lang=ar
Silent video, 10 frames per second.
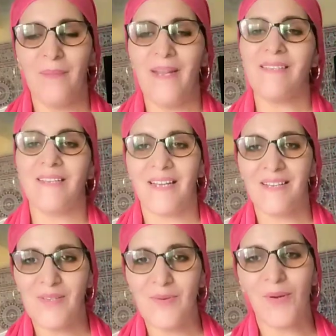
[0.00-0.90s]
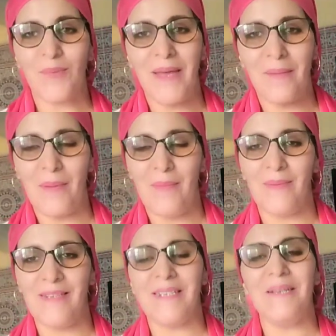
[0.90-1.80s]
البنات انا كنصور مضاربه مع
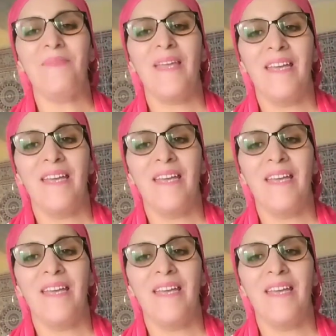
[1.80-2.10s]
بنتي